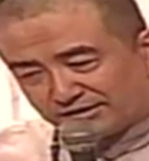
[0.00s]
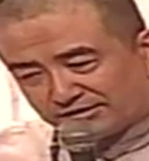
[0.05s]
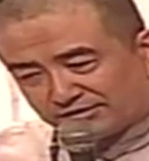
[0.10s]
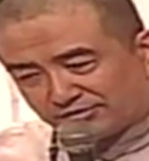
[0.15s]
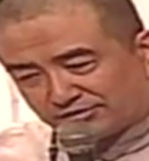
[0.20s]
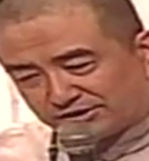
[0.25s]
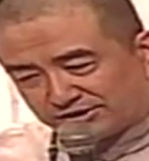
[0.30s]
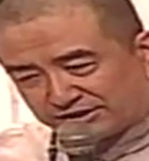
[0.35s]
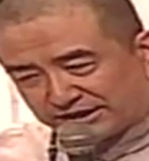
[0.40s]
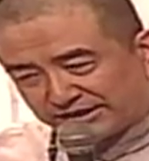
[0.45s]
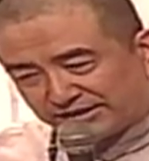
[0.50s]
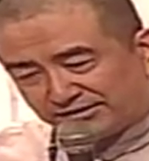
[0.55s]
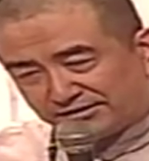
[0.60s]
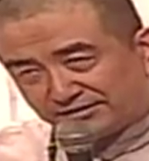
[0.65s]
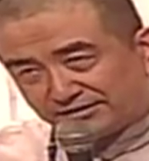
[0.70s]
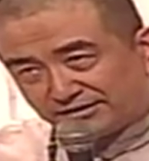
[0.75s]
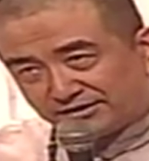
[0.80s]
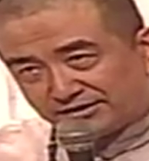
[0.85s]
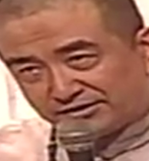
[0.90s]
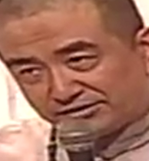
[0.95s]
有
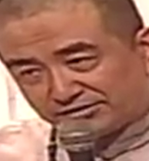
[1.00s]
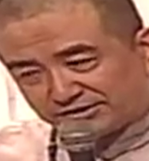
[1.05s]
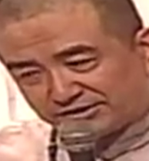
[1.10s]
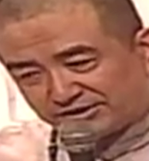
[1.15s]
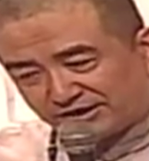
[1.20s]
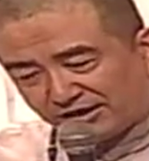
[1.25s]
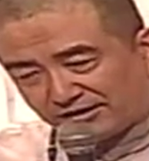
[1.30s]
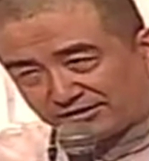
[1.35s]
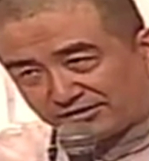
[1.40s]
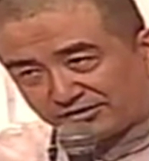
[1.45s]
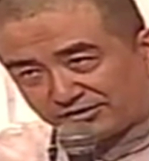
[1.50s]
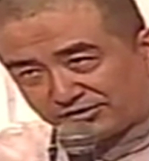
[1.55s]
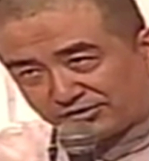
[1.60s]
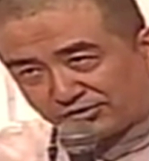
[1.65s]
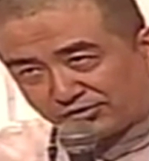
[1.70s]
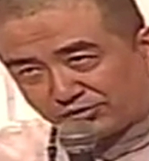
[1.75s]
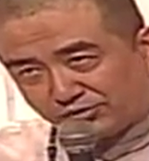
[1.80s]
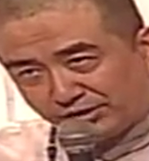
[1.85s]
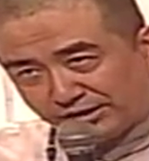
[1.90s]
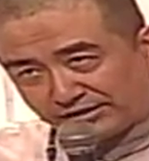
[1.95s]
形、有相、
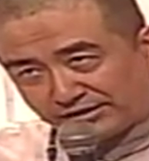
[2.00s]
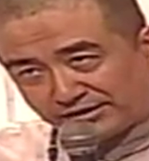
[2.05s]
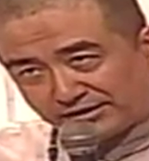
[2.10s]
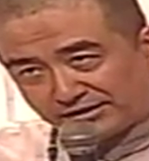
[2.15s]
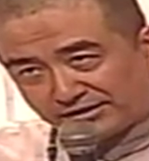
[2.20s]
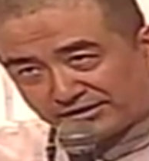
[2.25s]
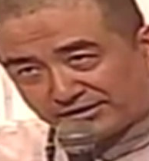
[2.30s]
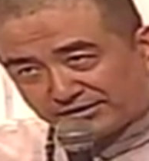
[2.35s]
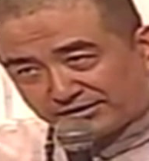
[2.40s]
有运、